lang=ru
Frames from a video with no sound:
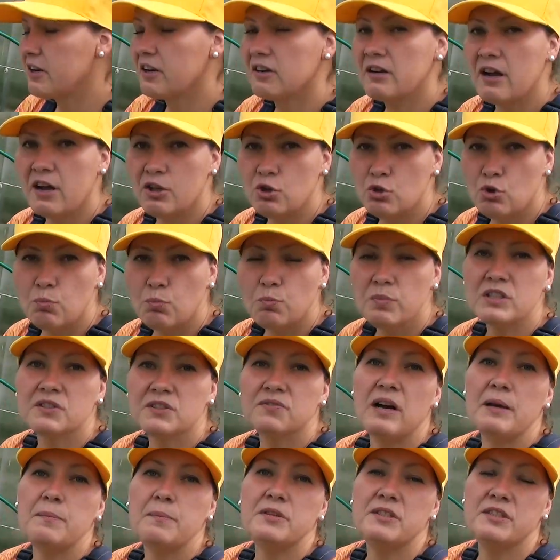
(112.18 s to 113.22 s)
органику. Мы с
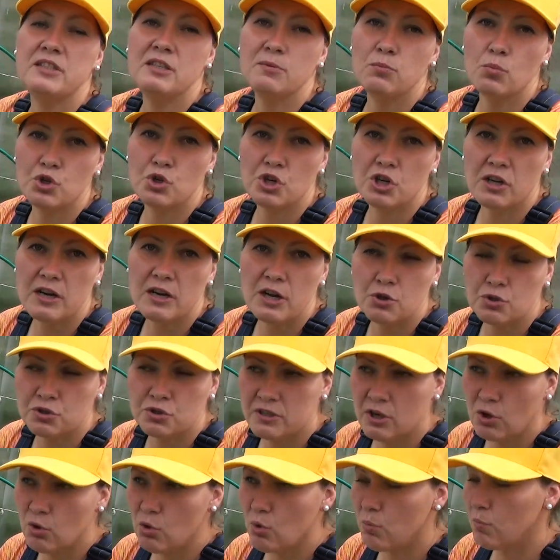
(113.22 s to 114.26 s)
вами с ним уже хорошо
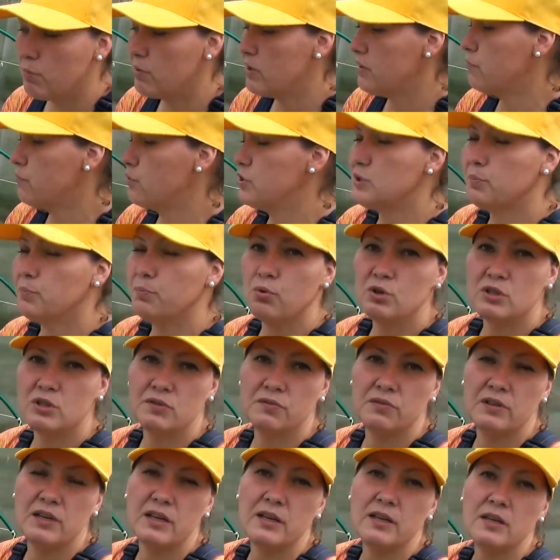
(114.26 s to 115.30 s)
знакомы. Мы его
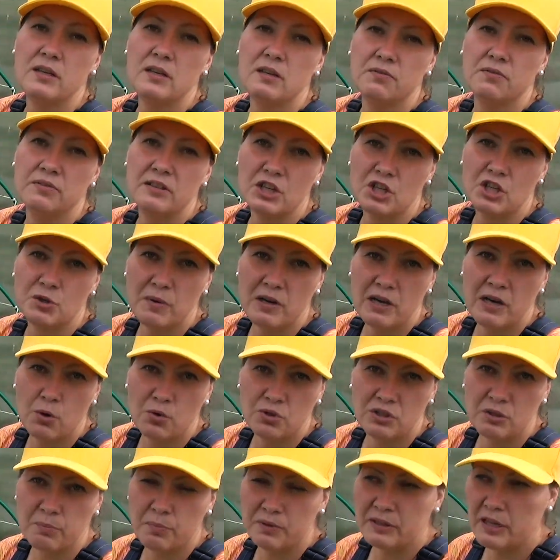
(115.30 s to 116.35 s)
использовали и в нашем
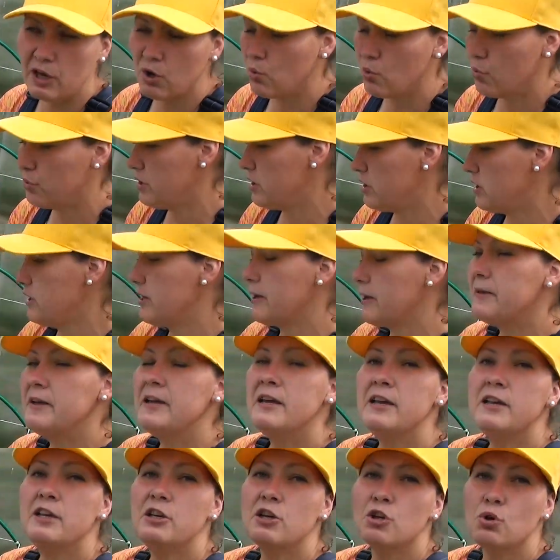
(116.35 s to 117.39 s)
огороде на подоконнике.
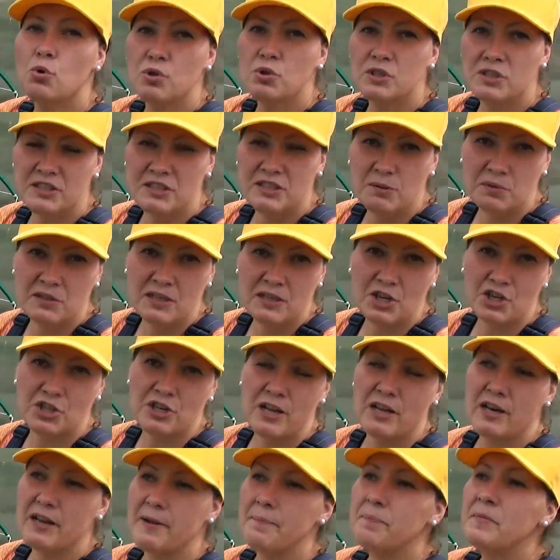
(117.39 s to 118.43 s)
И розы с ним
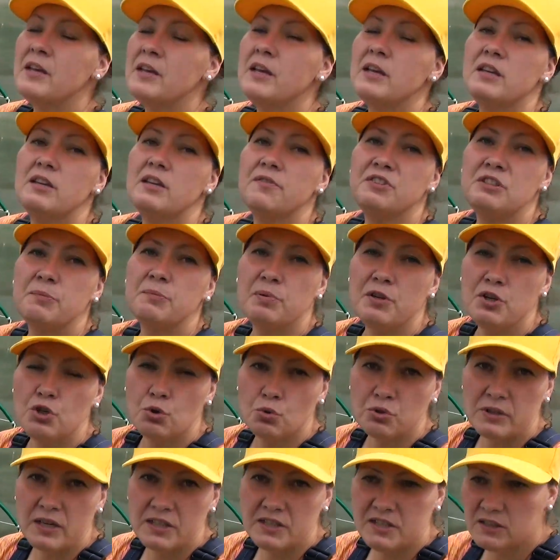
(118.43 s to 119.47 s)
сажали. И в
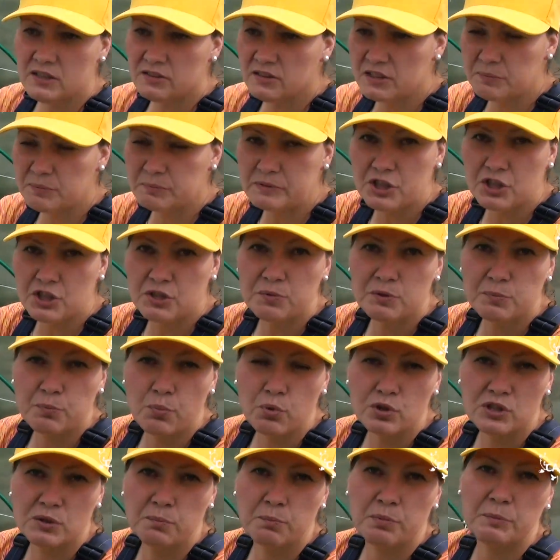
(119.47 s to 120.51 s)
тепличку заделали сплошным
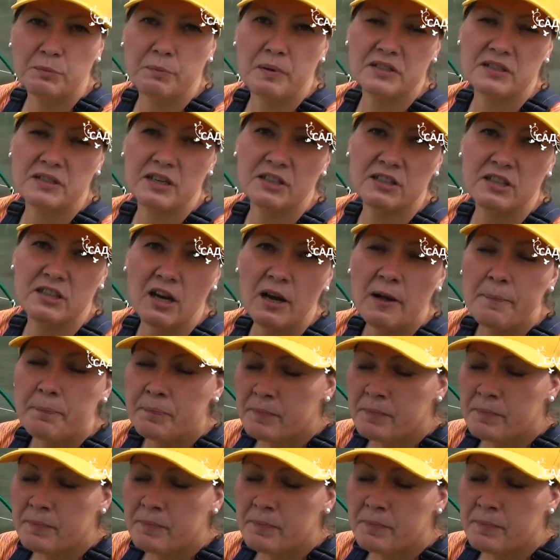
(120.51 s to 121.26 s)
способом под посадки